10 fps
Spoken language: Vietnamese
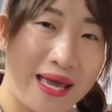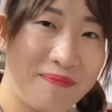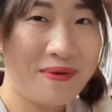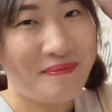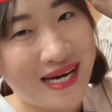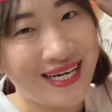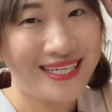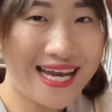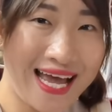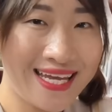Happy
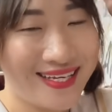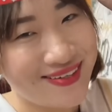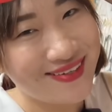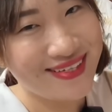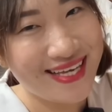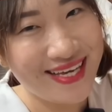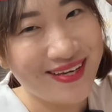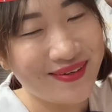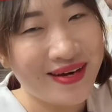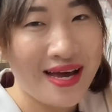birthday to
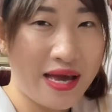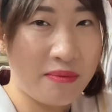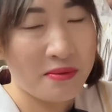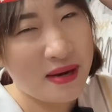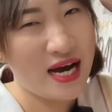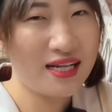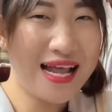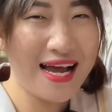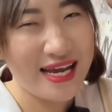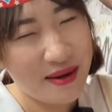you Happy
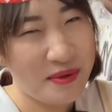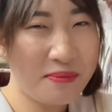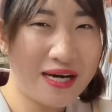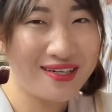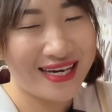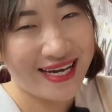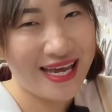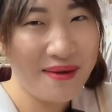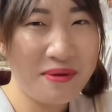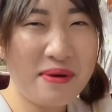birthday Happy birthday
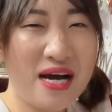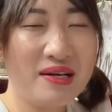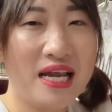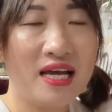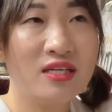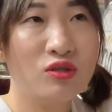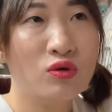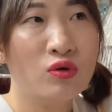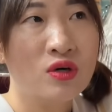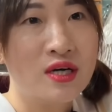Happy birthday
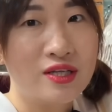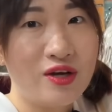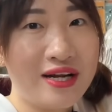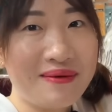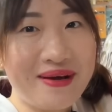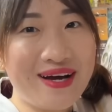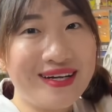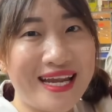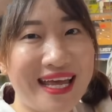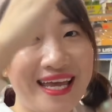to
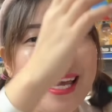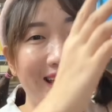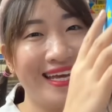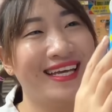Doraemon nè